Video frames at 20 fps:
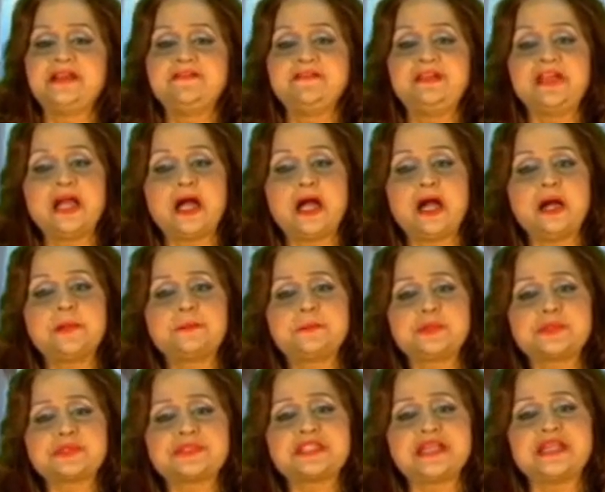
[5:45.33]
वे
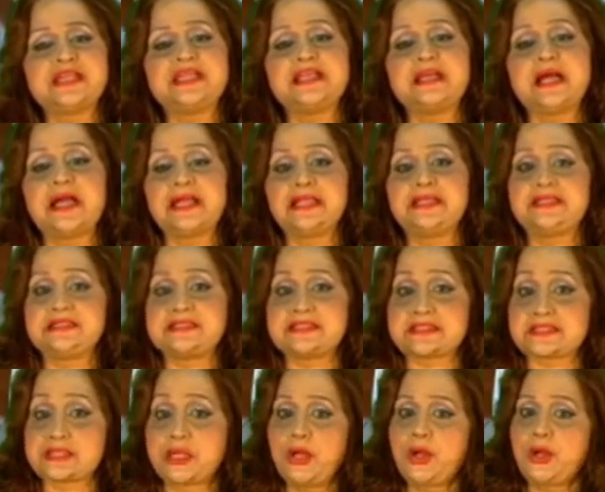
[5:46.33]
आपको सही
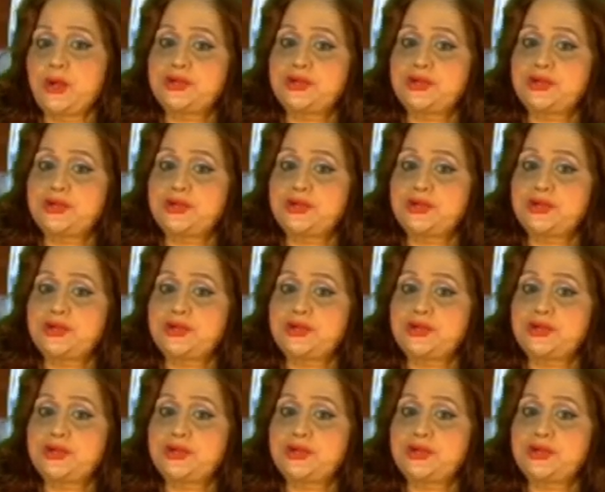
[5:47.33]
गाइडेंस